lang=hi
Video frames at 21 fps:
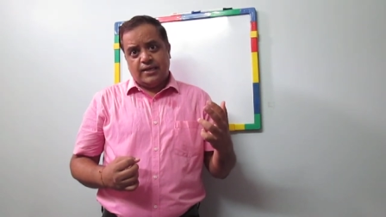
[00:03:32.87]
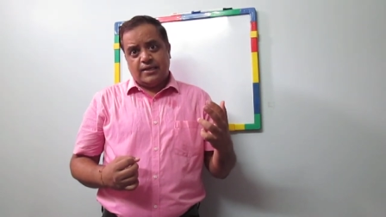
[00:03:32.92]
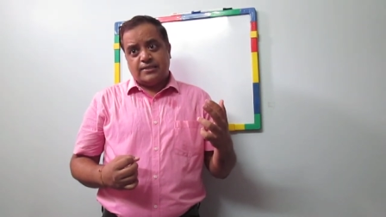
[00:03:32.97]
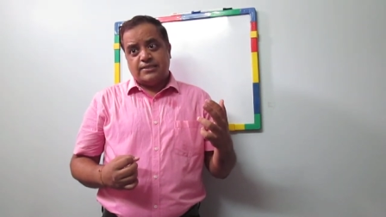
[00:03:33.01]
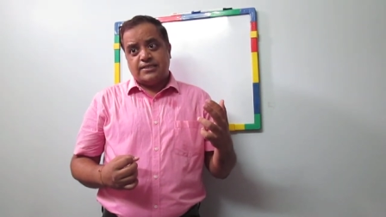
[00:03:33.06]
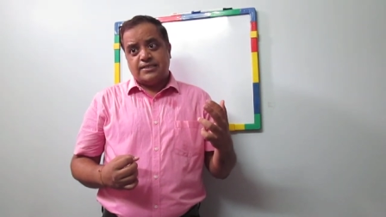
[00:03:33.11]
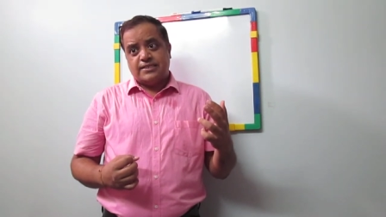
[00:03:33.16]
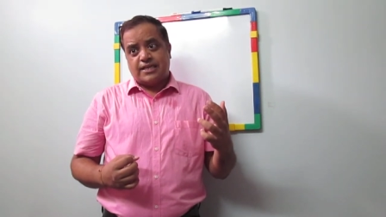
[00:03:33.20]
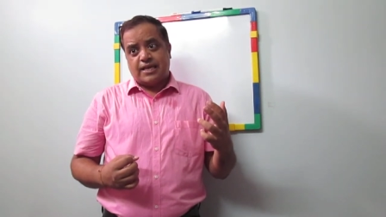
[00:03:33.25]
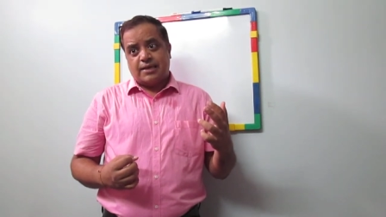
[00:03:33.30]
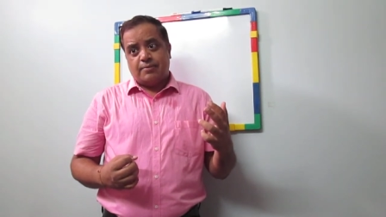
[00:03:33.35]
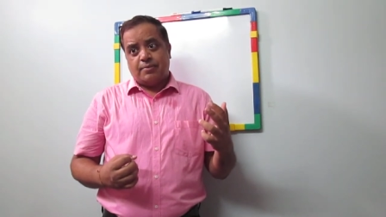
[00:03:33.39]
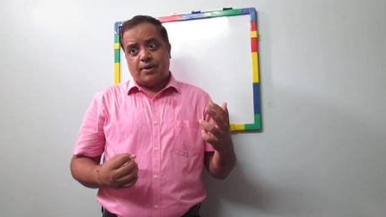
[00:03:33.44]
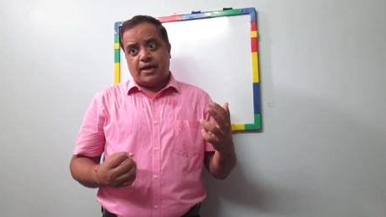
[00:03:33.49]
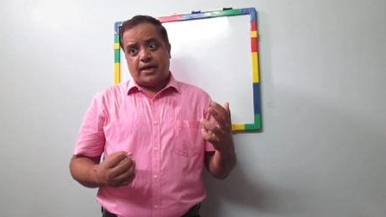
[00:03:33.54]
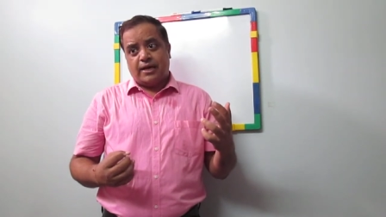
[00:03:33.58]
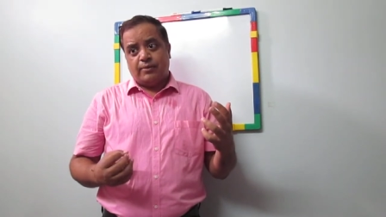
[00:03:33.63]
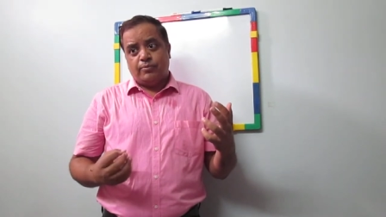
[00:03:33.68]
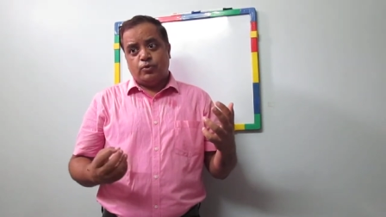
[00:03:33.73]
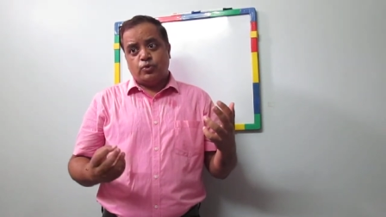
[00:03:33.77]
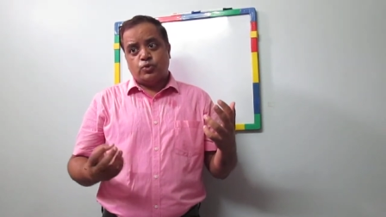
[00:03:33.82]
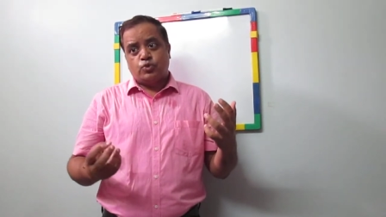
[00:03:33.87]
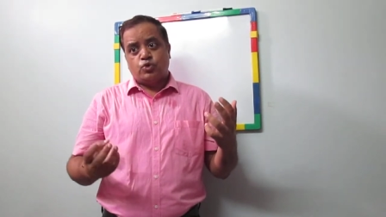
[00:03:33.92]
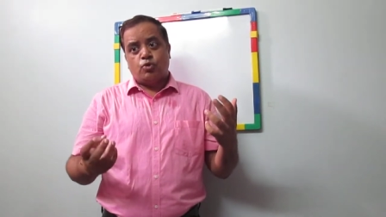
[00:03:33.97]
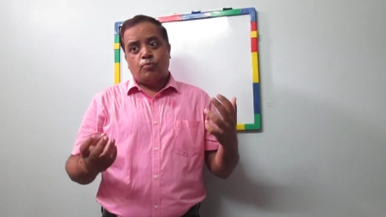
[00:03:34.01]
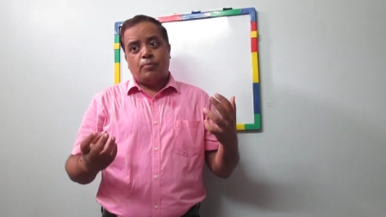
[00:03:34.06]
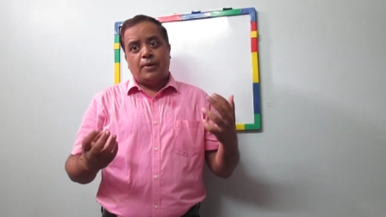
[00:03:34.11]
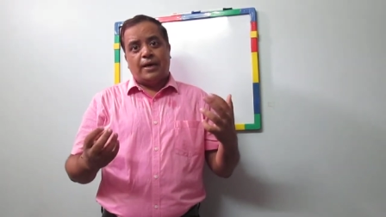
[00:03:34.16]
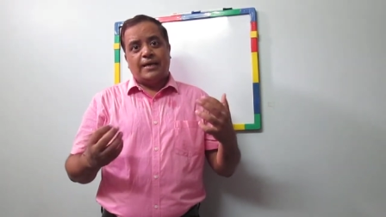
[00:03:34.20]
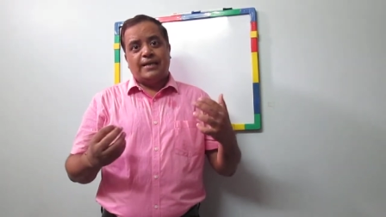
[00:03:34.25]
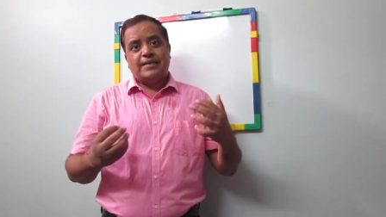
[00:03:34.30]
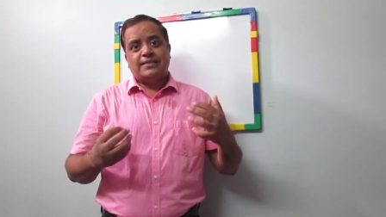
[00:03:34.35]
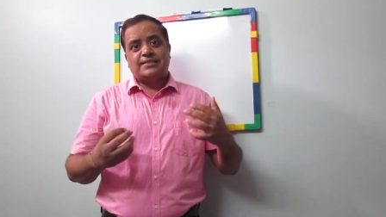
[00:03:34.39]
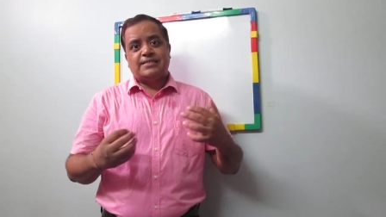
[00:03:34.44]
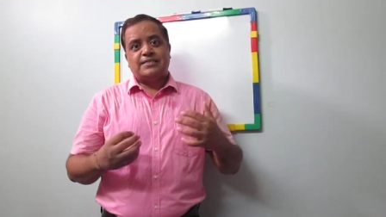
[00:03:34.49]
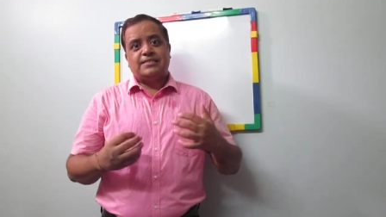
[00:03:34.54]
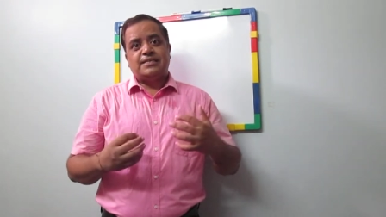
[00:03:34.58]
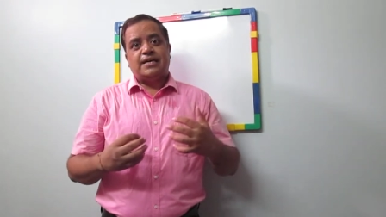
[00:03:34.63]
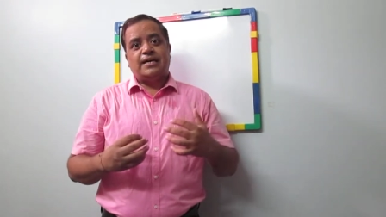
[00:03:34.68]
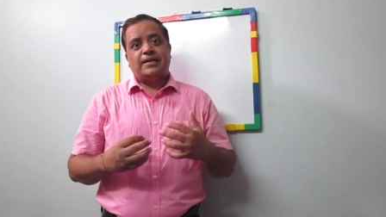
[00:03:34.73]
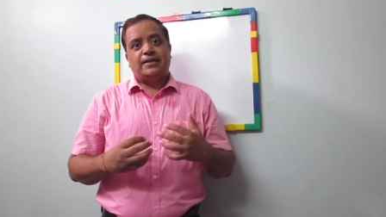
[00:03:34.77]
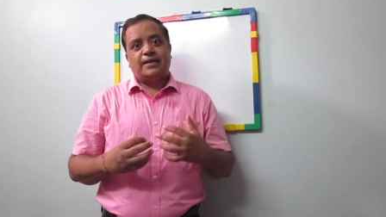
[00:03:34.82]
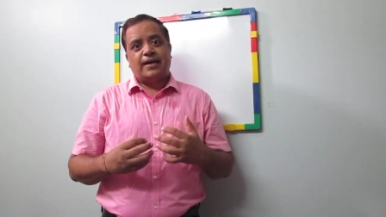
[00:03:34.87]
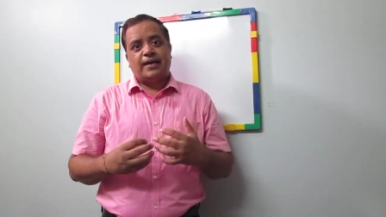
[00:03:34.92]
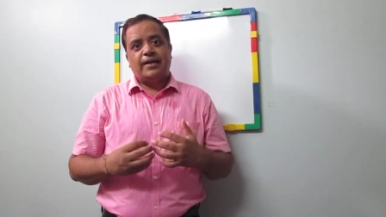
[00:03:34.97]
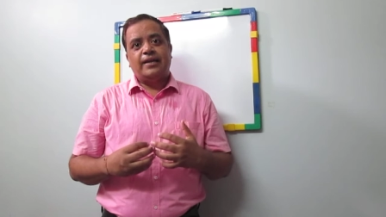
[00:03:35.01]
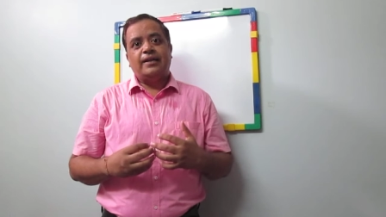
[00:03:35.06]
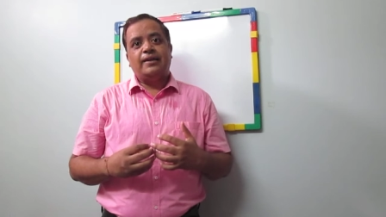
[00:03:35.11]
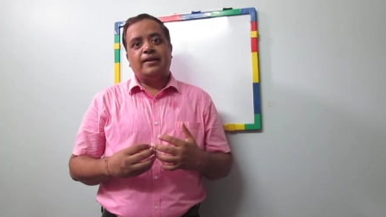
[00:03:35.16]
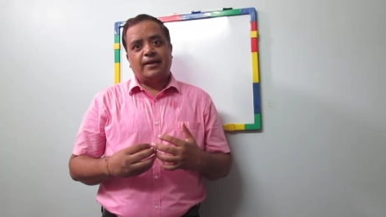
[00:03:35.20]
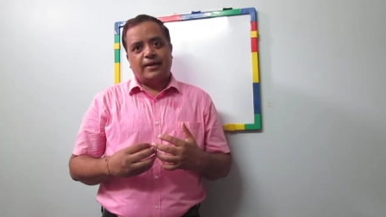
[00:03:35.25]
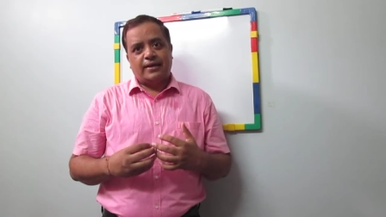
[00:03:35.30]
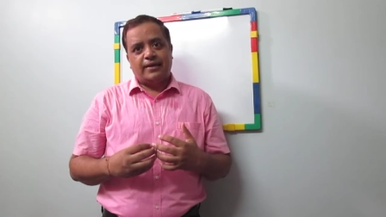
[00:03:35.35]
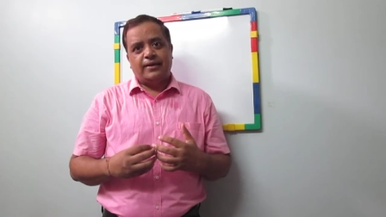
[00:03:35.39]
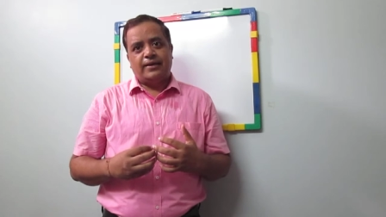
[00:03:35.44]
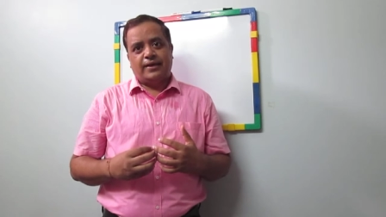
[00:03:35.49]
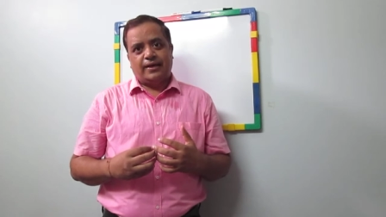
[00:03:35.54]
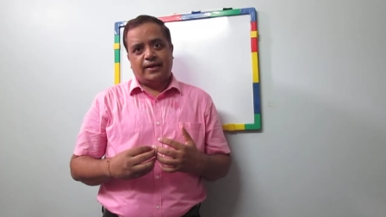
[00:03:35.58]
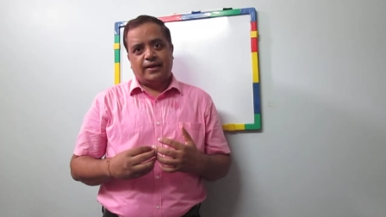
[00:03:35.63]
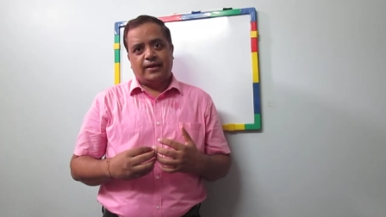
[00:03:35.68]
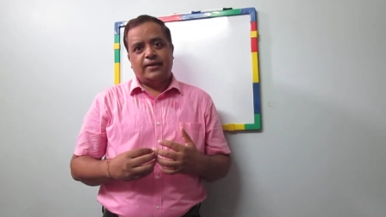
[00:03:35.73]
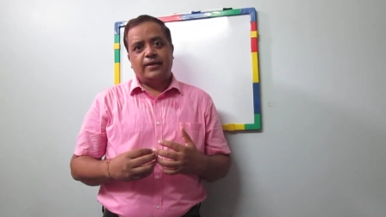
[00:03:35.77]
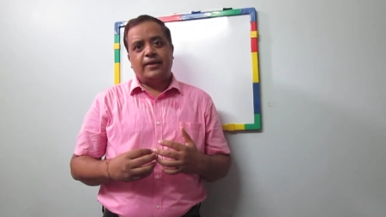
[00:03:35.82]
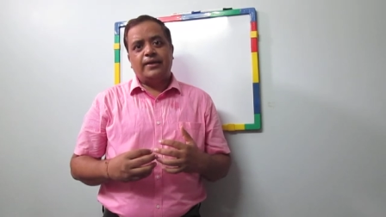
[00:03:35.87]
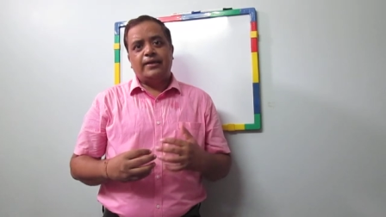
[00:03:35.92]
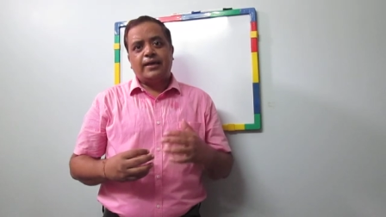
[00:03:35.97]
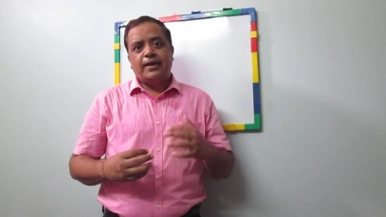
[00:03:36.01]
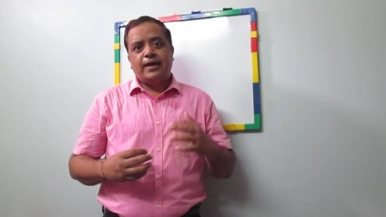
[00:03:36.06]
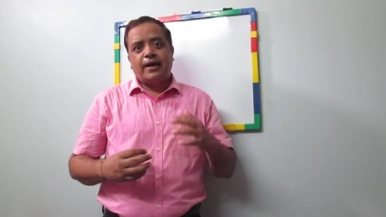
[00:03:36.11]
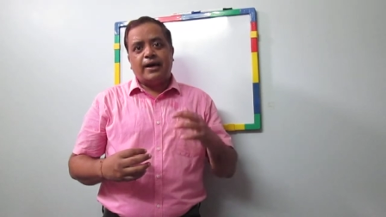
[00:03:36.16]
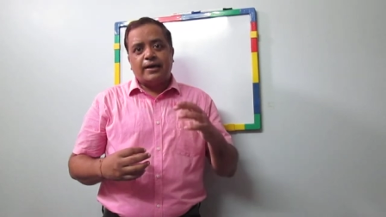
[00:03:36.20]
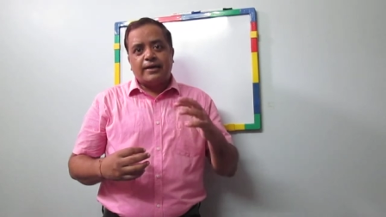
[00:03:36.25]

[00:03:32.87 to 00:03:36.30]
जिसके बारे में उसको पहले से जानकारी नहीं है यानी कि